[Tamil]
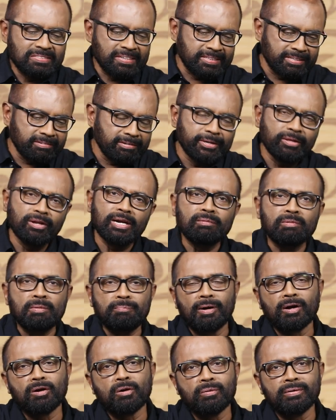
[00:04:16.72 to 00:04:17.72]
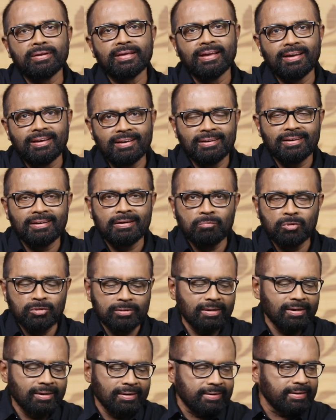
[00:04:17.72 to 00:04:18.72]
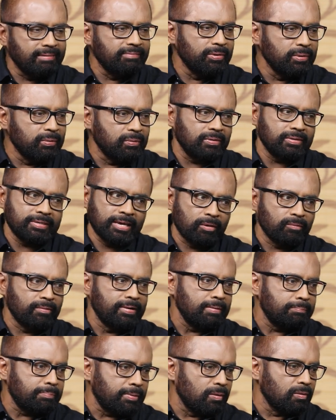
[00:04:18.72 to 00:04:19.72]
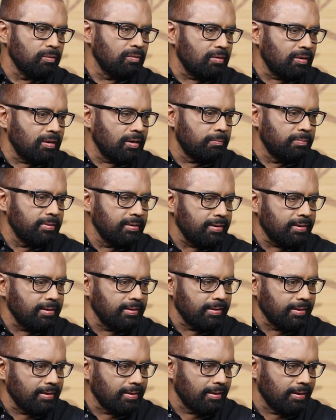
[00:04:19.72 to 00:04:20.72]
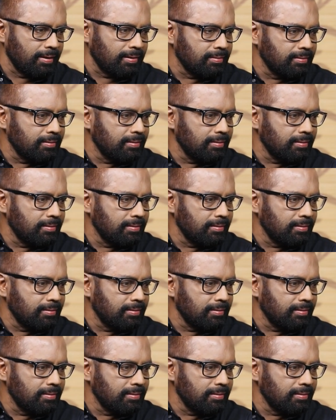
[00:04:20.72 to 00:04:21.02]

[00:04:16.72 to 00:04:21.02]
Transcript: ஸோ இந்த வீடியோவில் நம்ம பார்க்கக்கூடிய முதல் ரிவ்யூ யாருடைய படம் அப்படின்னு கேட்டிங்கன்னா